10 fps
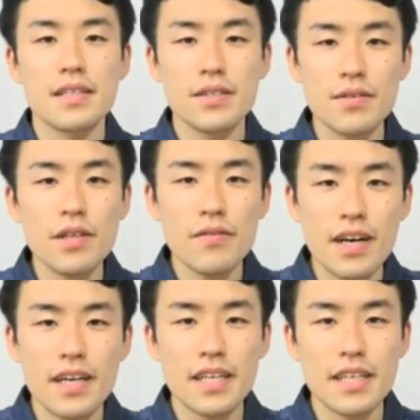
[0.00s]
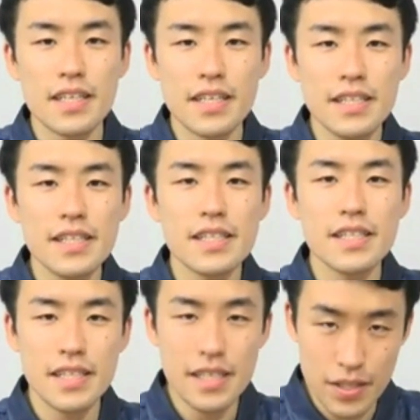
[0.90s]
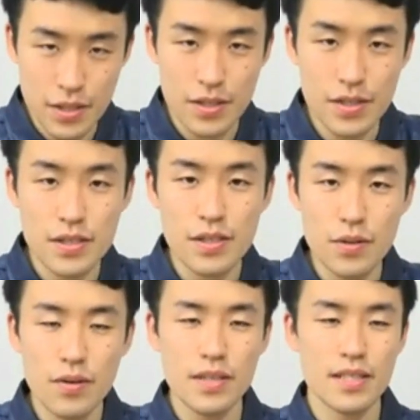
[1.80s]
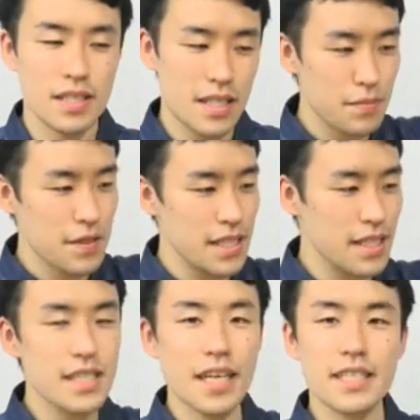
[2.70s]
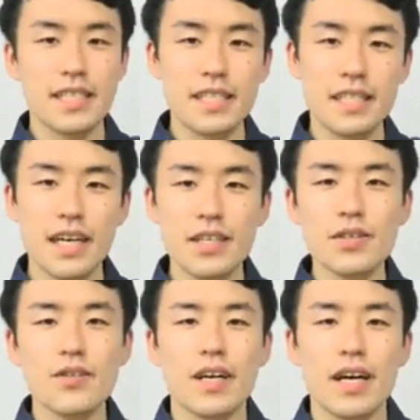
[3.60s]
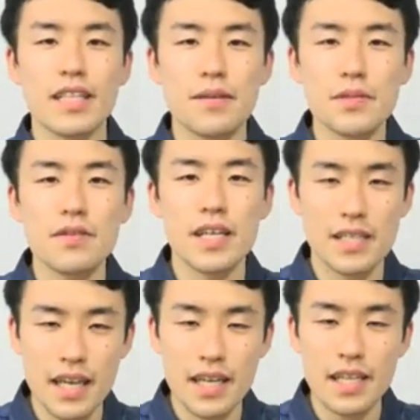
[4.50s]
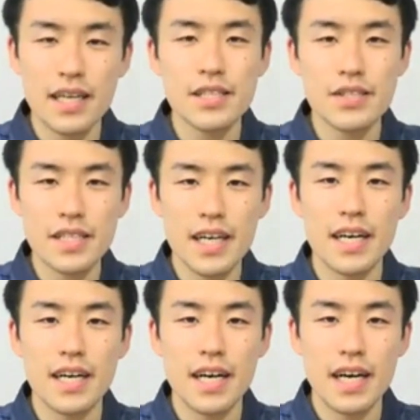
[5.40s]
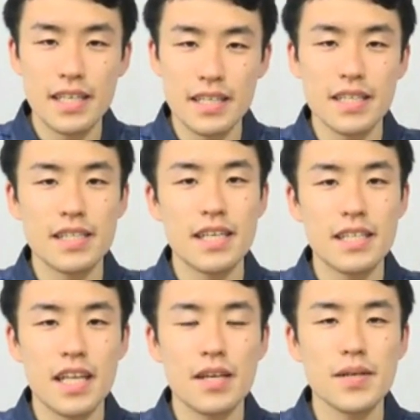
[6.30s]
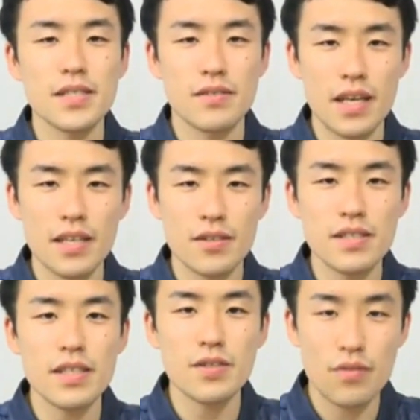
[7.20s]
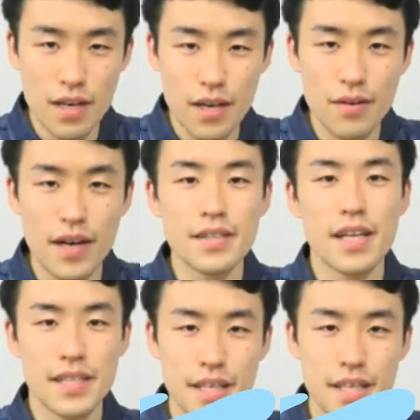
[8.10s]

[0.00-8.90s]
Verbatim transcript: それでは イーエス シリーズの下向き以外、角度を変えたものですね、何種類か撮影していますので、そちらの動画ご覧くだ